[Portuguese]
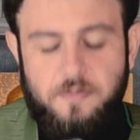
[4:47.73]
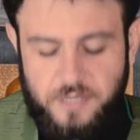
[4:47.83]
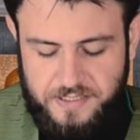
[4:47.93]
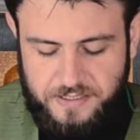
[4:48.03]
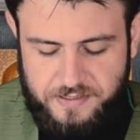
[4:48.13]

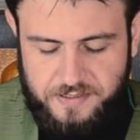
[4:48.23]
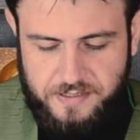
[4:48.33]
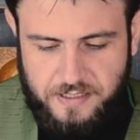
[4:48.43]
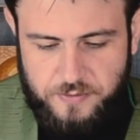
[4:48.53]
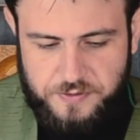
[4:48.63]
Mas aqui
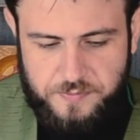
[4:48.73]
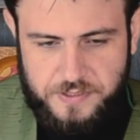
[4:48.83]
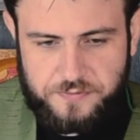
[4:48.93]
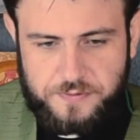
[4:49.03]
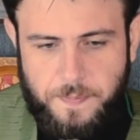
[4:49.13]
está, meus
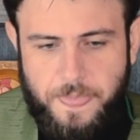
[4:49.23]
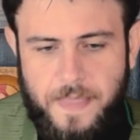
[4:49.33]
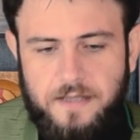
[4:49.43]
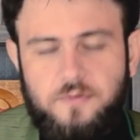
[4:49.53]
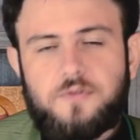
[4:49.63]
irmãos,
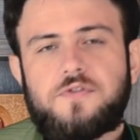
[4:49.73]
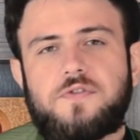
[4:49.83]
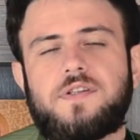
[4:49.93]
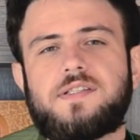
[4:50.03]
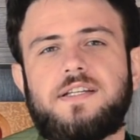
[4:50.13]
Todos
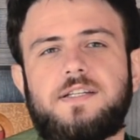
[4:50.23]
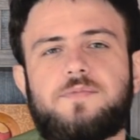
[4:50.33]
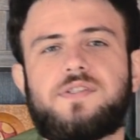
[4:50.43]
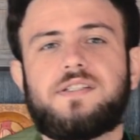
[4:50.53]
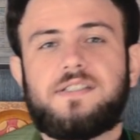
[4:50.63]
nós
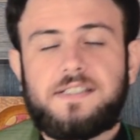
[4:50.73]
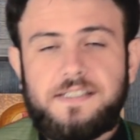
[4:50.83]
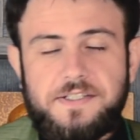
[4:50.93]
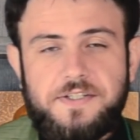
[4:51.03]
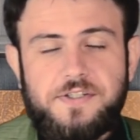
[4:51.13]
queremos ser
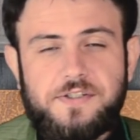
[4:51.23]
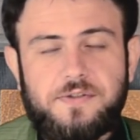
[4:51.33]
grandes,